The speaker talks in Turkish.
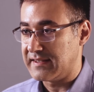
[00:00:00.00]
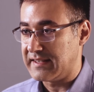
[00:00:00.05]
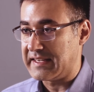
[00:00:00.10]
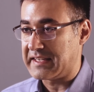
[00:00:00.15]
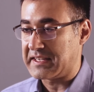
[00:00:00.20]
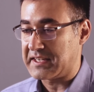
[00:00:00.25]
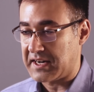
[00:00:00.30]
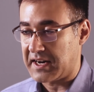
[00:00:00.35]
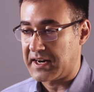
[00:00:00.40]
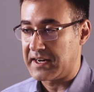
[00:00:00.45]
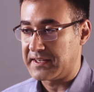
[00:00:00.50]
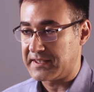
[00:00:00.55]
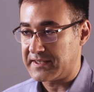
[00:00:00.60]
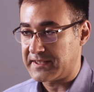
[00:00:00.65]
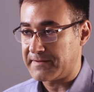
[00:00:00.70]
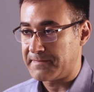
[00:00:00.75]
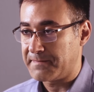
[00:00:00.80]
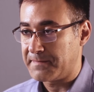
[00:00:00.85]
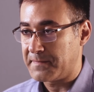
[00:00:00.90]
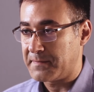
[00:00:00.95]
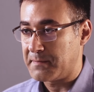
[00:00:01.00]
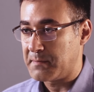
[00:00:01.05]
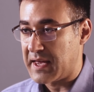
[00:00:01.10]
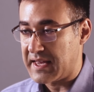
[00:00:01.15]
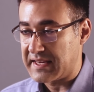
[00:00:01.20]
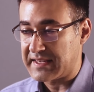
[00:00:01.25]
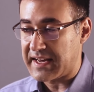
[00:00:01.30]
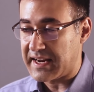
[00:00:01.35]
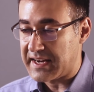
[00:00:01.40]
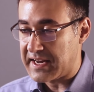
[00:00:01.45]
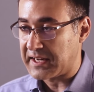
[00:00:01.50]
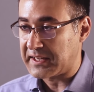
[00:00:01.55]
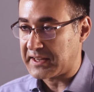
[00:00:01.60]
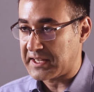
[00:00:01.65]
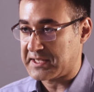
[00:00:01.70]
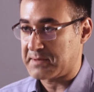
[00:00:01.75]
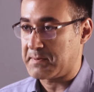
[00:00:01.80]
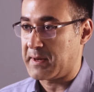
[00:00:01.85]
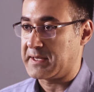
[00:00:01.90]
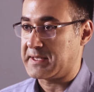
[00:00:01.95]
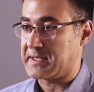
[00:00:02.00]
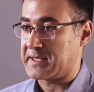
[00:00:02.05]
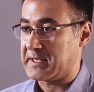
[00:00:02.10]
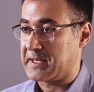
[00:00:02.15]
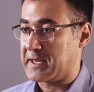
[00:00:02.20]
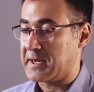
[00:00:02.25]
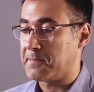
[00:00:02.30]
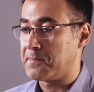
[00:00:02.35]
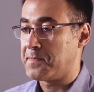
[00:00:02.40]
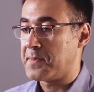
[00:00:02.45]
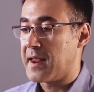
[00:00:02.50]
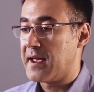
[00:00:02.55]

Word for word: iki ayrı benzer yaklaşım aslında.